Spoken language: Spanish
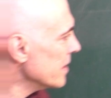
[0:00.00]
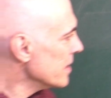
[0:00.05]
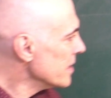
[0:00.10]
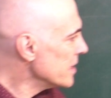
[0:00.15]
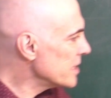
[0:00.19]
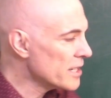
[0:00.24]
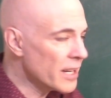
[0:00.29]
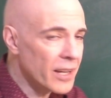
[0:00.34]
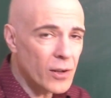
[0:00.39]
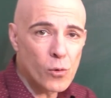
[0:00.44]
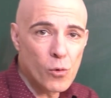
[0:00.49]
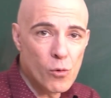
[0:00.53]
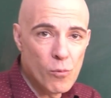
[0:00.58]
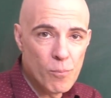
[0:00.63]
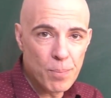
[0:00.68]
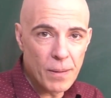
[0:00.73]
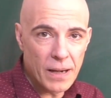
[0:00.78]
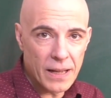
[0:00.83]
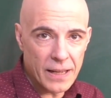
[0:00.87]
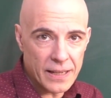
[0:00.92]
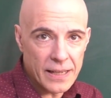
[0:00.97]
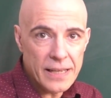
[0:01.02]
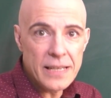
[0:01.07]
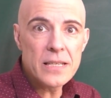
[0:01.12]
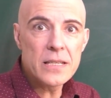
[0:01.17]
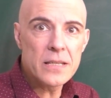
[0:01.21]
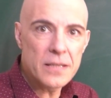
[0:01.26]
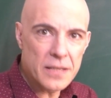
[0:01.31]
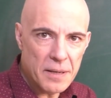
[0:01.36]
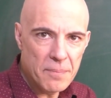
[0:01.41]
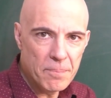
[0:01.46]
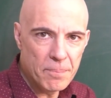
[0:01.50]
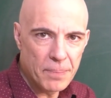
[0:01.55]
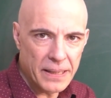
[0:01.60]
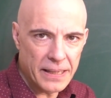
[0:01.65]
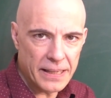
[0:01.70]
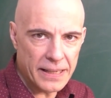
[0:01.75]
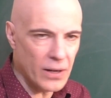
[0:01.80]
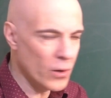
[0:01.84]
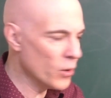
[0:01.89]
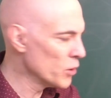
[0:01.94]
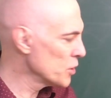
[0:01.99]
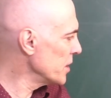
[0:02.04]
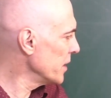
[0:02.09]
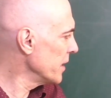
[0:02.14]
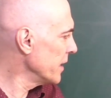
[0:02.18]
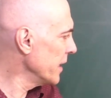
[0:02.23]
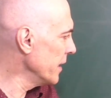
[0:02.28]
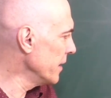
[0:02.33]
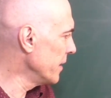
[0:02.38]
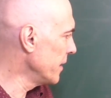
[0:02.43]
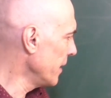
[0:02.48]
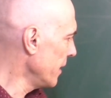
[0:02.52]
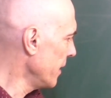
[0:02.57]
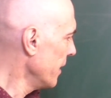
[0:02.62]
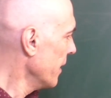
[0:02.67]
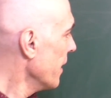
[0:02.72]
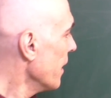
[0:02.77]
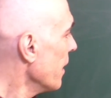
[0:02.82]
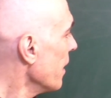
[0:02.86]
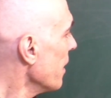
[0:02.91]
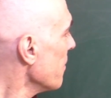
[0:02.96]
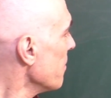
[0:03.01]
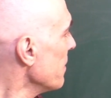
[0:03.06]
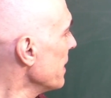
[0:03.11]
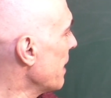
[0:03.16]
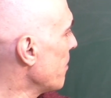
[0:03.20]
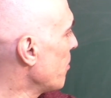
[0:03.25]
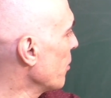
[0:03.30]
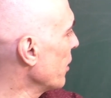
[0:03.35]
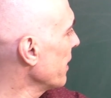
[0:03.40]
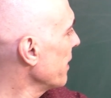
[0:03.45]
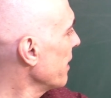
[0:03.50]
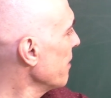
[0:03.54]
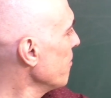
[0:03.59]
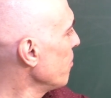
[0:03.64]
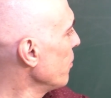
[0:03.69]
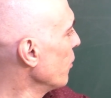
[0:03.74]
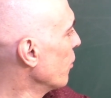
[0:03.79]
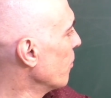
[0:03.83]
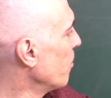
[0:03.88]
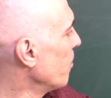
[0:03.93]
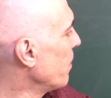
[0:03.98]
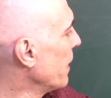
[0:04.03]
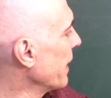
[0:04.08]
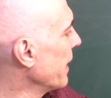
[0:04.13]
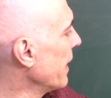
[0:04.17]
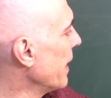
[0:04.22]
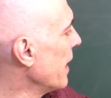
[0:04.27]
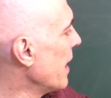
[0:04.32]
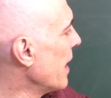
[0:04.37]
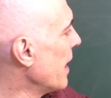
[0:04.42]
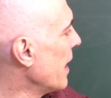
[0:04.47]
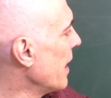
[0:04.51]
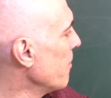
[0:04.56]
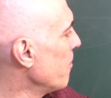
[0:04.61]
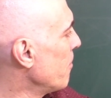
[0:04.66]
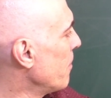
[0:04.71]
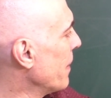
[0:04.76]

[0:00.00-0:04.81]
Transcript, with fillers: se cumple siempre lo siguiente. Mira, por ejemplo, para,